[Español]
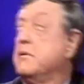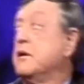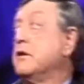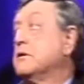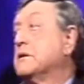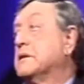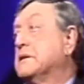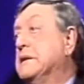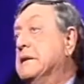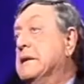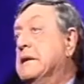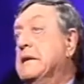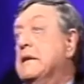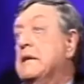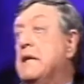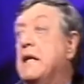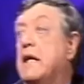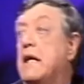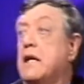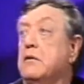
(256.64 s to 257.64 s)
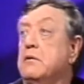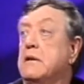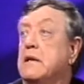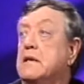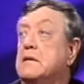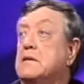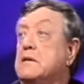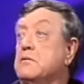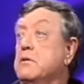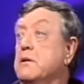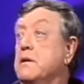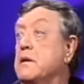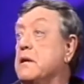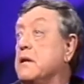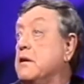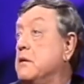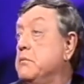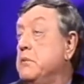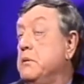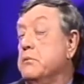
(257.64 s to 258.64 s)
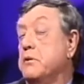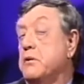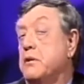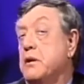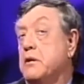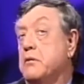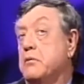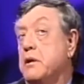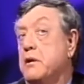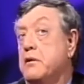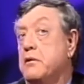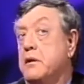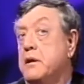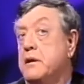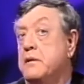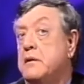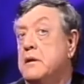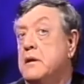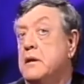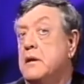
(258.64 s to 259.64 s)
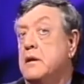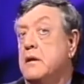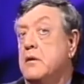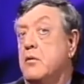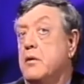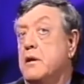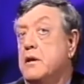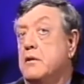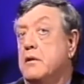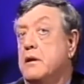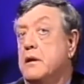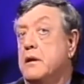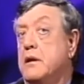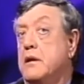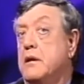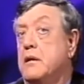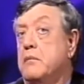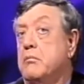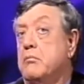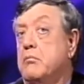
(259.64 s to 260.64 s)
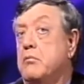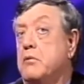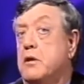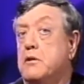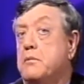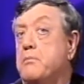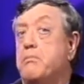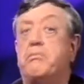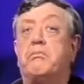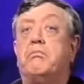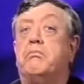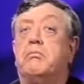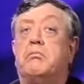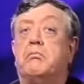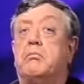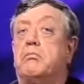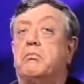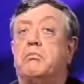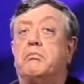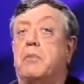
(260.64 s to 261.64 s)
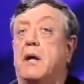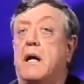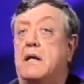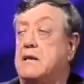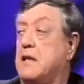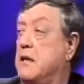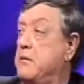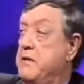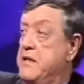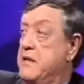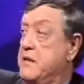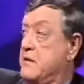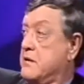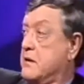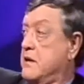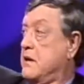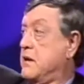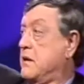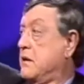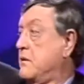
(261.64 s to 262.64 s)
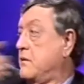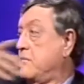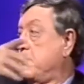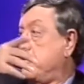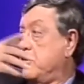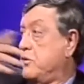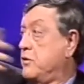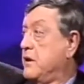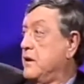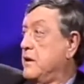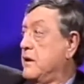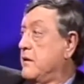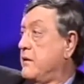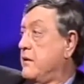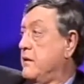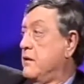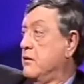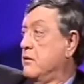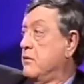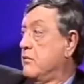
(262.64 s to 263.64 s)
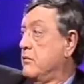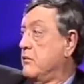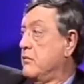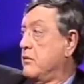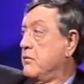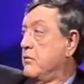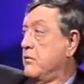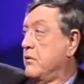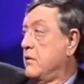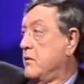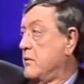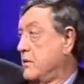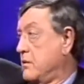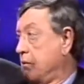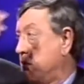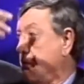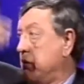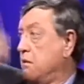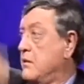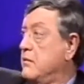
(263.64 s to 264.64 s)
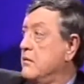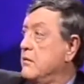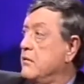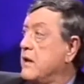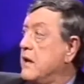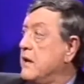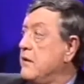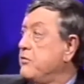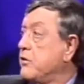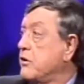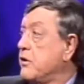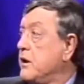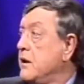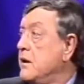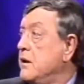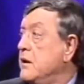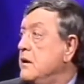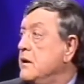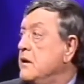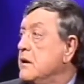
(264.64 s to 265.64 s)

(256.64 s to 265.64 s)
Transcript: llamarlos así, alguna de las secuencias que ahora mismo no recuerdo, que es cuando cuando mm, atraviesa Florida, es decir, no, no eh, California,